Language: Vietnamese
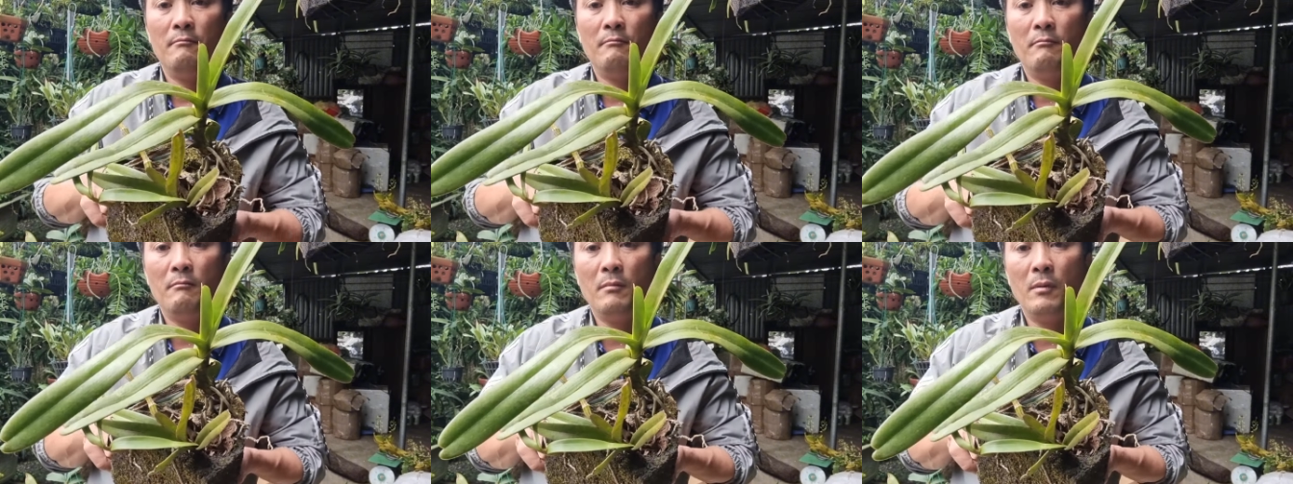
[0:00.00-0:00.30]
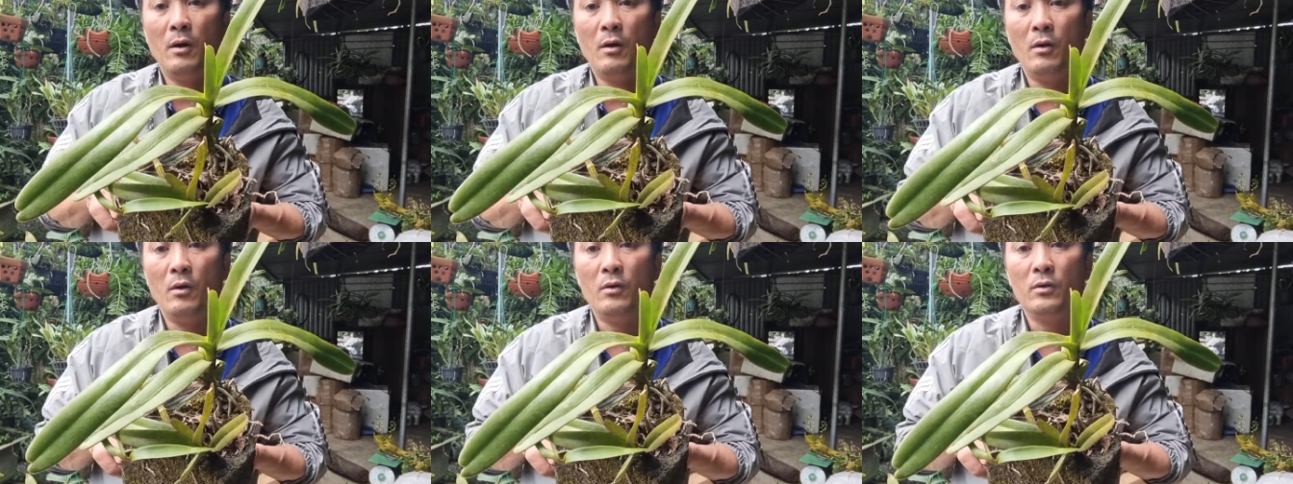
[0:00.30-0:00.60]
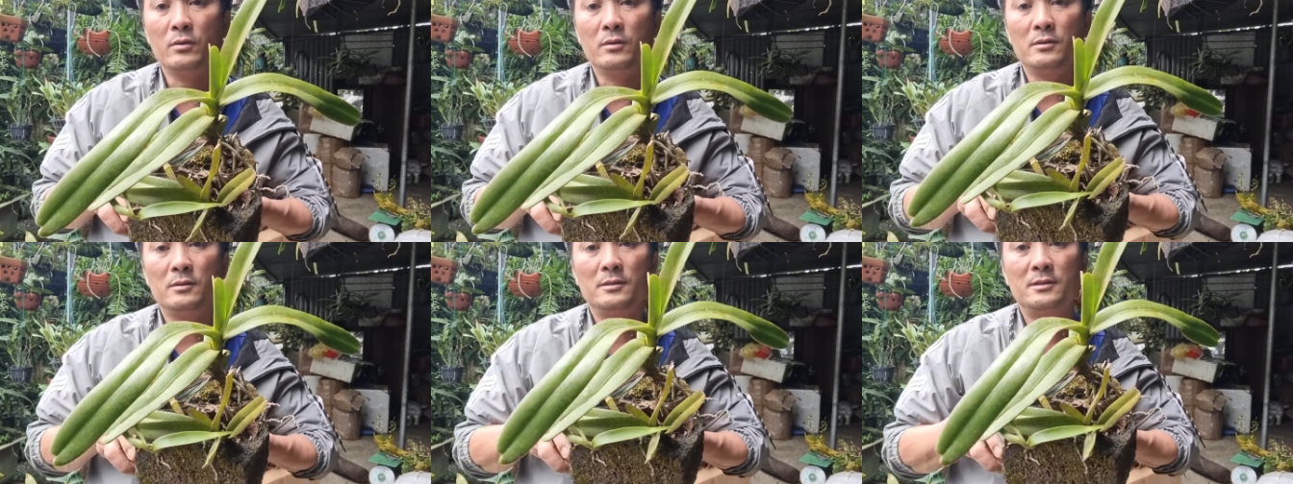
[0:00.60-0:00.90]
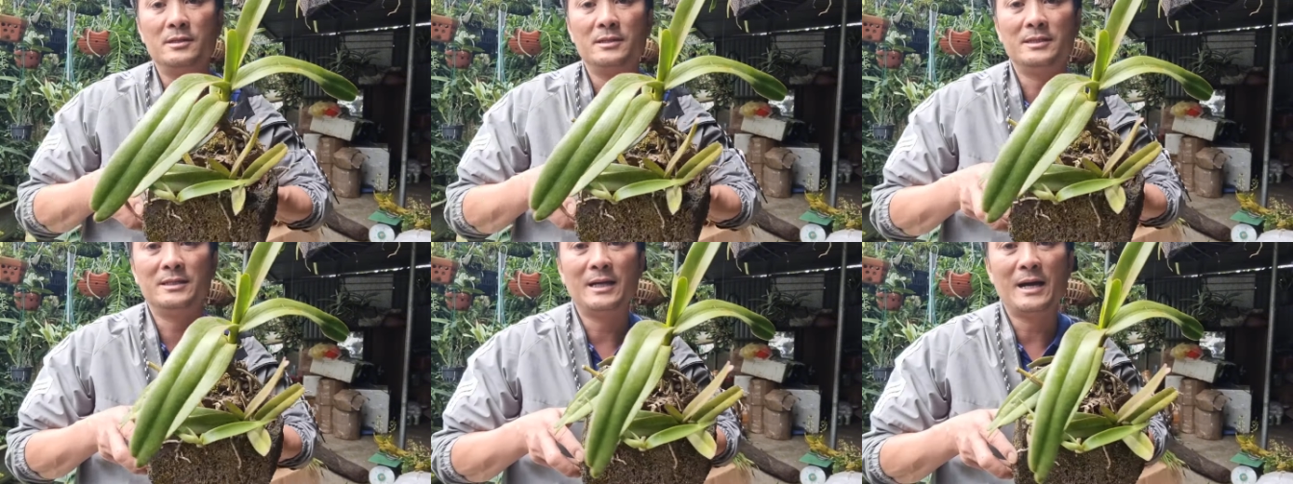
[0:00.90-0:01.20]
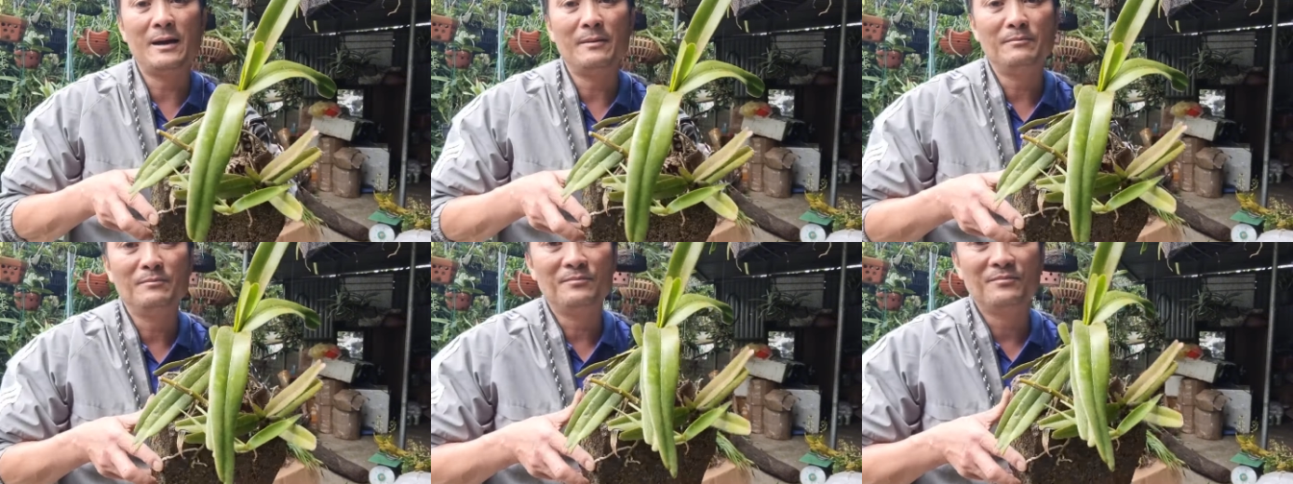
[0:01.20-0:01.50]

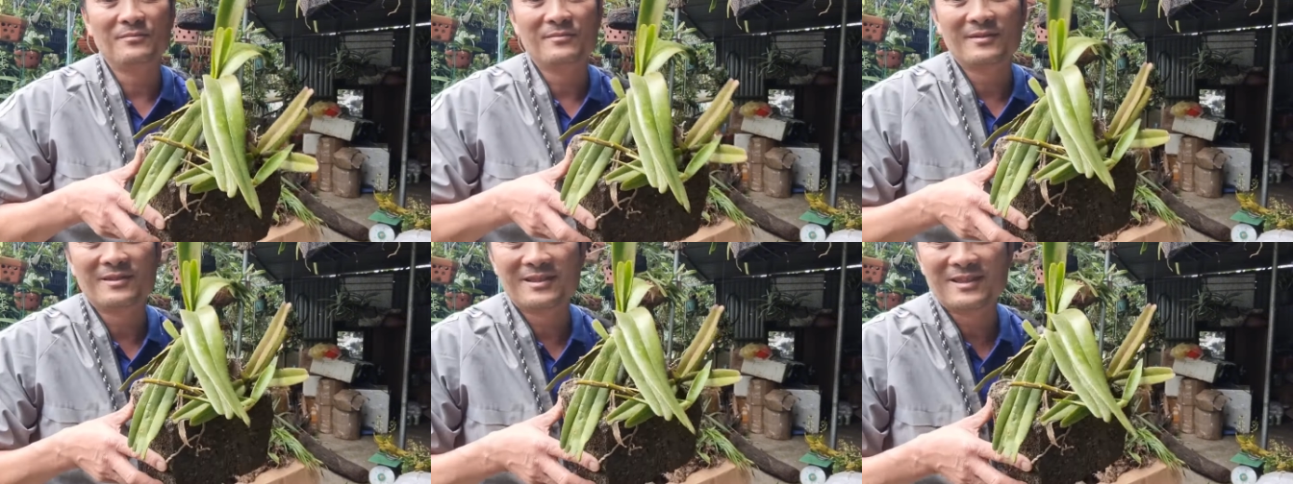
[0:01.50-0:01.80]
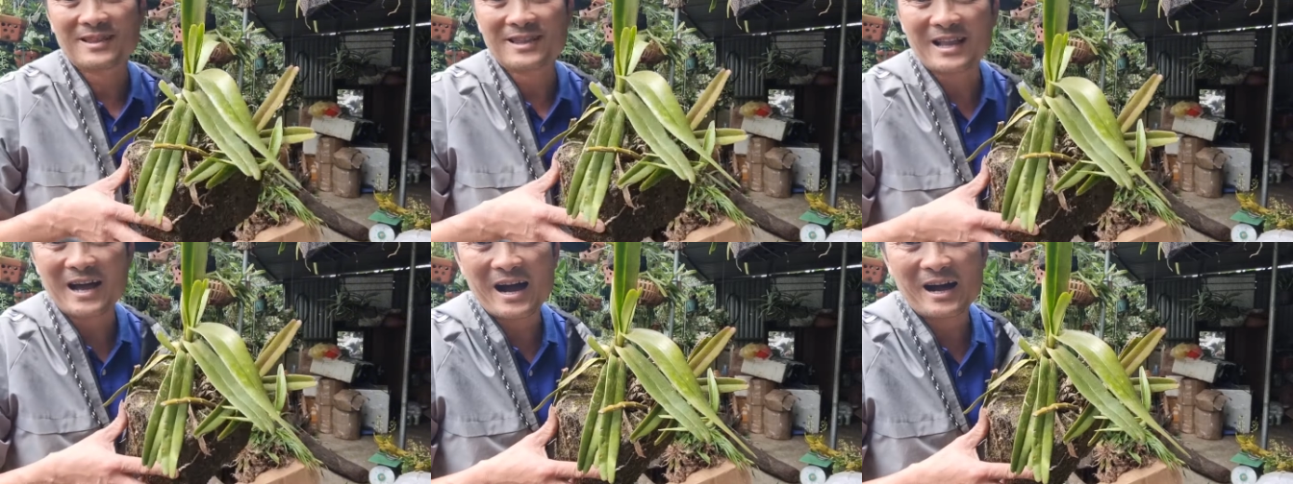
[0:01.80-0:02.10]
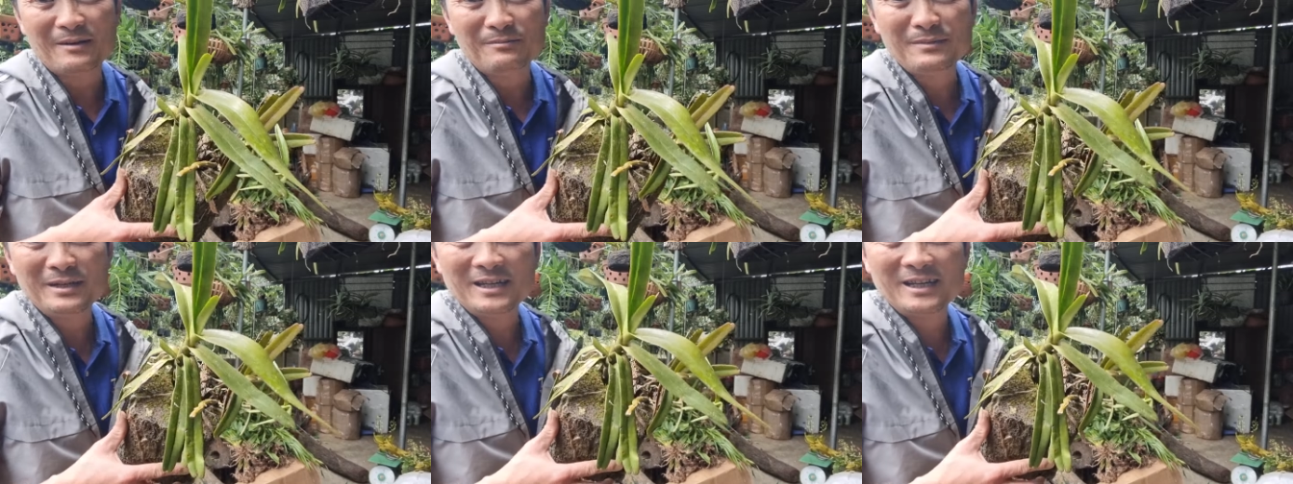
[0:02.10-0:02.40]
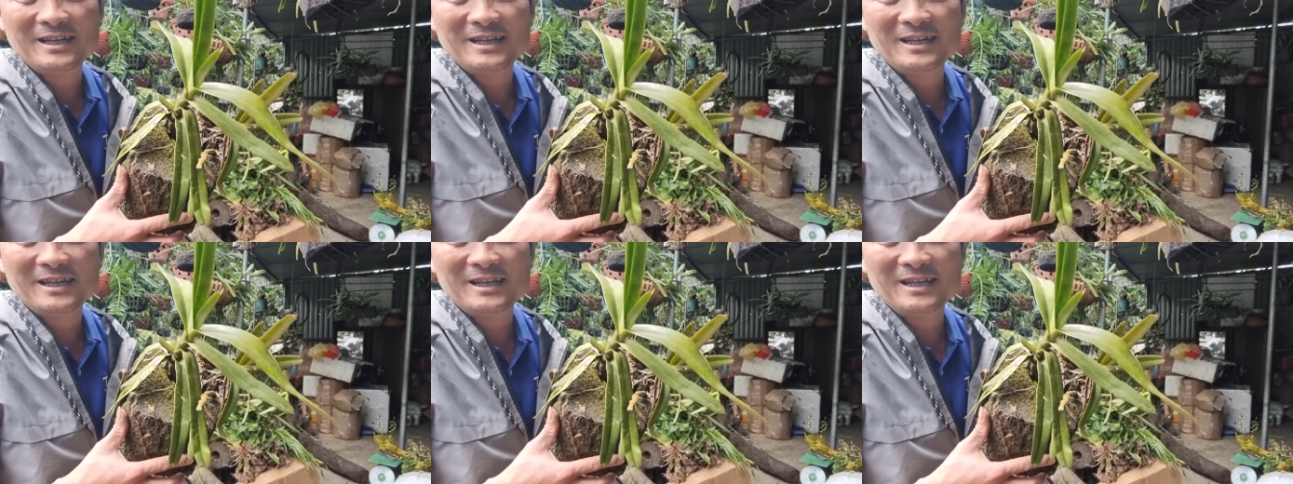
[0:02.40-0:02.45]
180